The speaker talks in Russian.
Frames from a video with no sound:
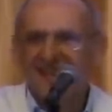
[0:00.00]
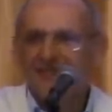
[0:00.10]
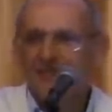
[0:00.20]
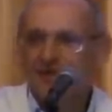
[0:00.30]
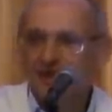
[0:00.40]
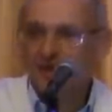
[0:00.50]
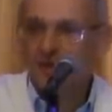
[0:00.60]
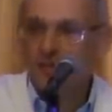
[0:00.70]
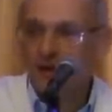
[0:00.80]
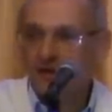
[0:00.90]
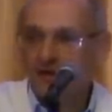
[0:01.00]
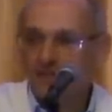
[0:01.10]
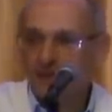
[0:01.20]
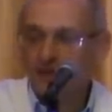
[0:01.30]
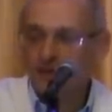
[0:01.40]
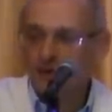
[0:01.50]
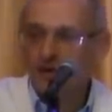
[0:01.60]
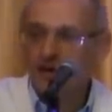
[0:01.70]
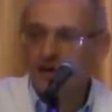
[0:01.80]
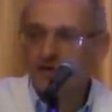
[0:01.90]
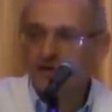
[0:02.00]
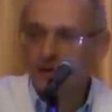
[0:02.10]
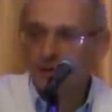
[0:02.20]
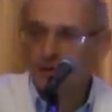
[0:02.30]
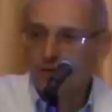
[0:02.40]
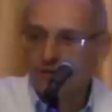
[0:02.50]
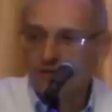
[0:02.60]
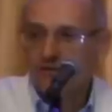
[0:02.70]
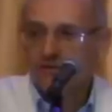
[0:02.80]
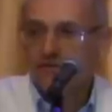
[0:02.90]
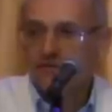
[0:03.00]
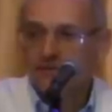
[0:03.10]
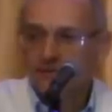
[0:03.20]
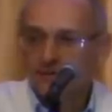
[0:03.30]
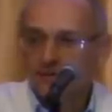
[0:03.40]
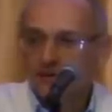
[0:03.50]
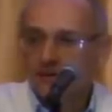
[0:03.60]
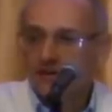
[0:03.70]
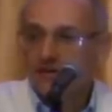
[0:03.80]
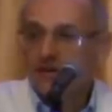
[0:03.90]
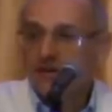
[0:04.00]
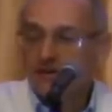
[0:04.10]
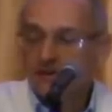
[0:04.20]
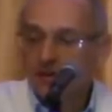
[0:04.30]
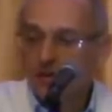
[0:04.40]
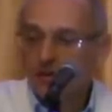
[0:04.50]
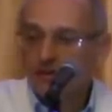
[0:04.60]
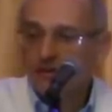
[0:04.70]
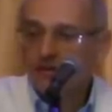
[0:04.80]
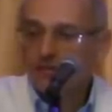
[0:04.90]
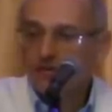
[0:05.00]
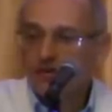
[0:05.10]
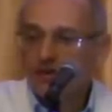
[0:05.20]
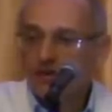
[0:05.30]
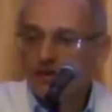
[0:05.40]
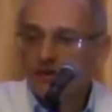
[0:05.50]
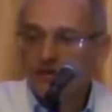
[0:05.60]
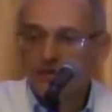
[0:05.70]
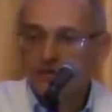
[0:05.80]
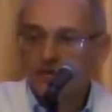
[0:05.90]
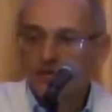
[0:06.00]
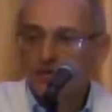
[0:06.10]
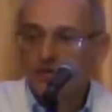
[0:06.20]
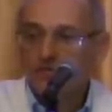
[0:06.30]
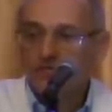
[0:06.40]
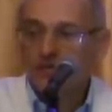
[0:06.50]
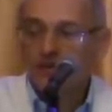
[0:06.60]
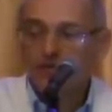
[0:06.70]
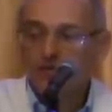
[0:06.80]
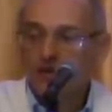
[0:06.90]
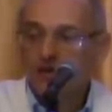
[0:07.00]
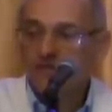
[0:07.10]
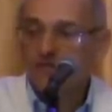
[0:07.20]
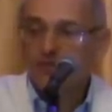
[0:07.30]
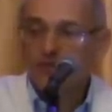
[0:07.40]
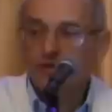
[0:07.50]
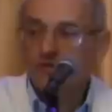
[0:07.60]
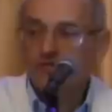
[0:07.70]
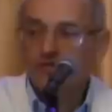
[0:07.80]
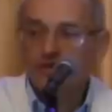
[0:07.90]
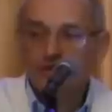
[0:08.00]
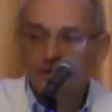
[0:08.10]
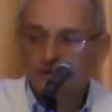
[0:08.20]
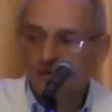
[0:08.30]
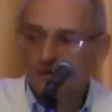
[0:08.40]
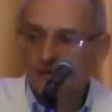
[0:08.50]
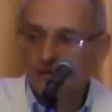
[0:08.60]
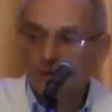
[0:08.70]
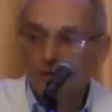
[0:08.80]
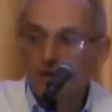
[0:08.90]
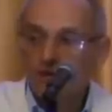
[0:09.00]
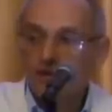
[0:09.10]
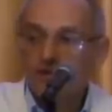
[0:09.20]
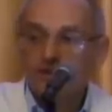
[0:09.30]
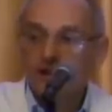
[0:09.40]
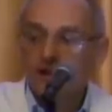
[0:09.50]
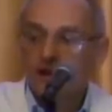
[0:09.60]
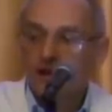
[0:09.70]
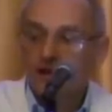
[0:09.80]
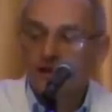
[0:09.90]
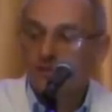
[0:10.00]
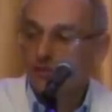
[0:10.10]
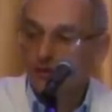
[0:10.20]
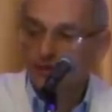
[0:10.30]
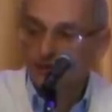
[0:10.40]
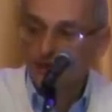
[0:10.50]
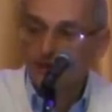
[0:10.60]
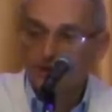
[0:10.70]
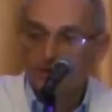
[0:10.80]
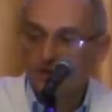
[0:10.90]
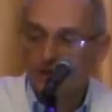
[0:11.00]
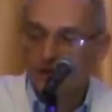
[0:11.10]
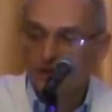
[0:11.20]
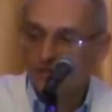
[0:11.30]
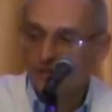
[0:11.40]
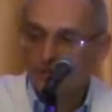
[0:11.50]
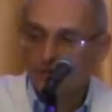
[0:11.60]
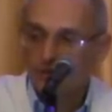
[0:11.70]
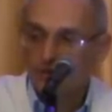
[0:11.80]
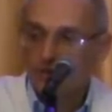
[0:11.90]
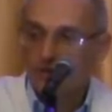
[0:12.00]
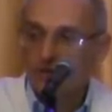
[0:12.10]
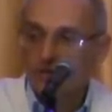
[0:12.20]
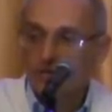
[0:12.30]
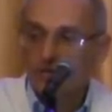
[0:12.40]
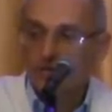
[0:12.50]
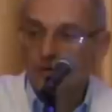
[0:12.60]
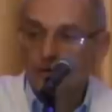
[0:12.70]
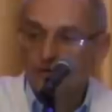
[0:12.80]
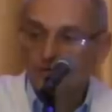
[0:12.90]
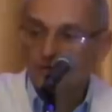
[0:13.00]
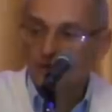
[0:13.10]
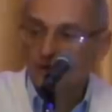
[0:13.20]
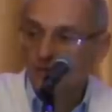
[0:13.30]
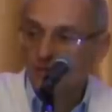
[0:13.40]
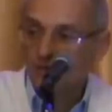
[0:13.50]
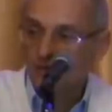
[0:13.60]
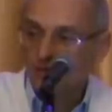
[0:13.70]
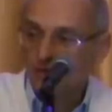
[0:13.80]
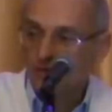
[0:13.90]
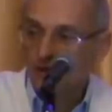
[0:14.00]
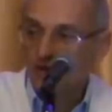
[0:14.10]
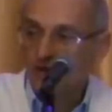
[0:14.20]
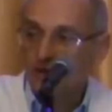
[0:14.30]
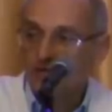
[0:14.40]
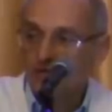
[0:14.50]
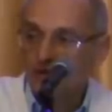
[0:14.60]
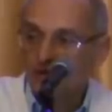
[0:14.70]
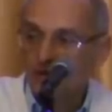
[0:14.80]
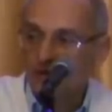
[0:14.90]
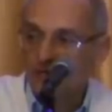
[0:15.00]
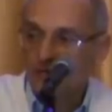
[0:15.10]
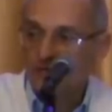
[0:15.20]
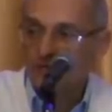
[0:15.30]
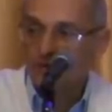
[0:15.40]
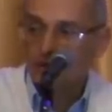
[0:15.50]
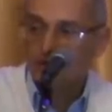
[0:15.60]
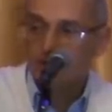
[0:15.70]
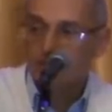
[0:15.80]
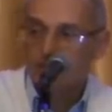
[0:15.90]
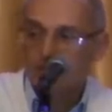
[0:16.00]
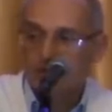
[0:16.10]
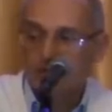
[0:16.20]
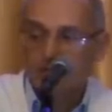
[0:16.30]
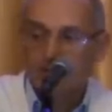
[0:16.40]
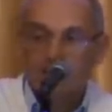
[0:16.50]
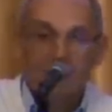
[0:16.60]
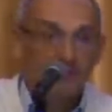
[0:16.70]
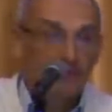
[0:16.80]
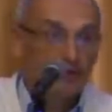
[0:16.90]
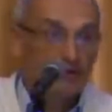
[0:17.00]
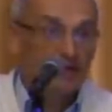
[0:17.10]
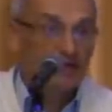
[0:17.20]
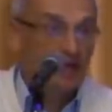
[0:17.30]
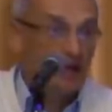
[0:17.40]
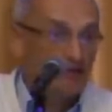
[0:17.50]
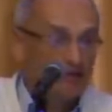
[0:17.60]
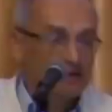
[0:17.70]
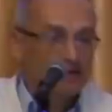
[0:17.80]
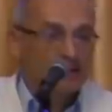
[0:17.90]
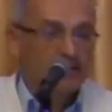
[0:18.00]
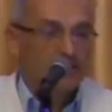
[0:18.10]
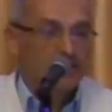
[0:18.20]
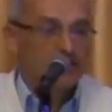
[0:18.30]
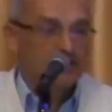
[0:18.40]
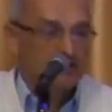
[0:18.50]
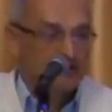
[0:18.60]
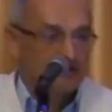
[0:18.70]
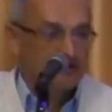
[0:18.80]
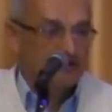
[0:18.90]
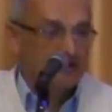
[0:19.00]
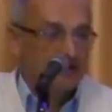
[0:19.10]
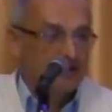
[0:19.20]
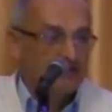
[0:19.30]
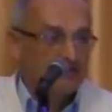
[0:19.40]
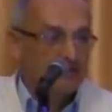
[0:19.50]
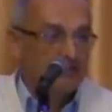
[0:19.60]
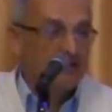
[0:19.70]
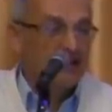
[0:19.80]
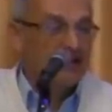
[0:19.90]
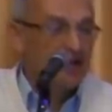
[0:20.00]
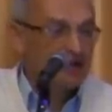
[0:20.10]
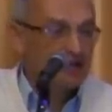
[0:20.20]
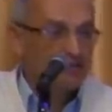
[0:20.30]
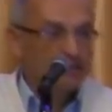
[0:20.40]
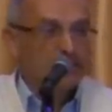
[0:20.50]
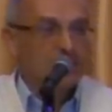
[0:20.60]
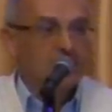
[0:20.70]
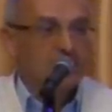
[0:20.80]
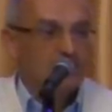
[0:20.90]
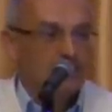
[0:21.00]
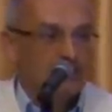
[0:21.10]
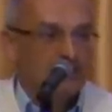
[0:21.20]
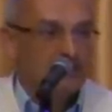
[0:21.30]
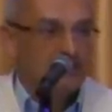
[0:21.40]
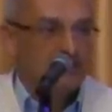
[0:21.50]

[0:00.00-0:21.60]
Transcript: Для мужчины гуманная педагогика – это строгость. Если нет строгости с мужчиной, он ватрушкой будет всю жизнь. Да хоть до 40 лет. И будет, кстати, не женатым, потому что такой сто лет вообще никому не нужен. Даже на него женщины не посмотрят. Не то, что там им просто не нравятся такие мужчины. Они неприятны просто такие мужчины.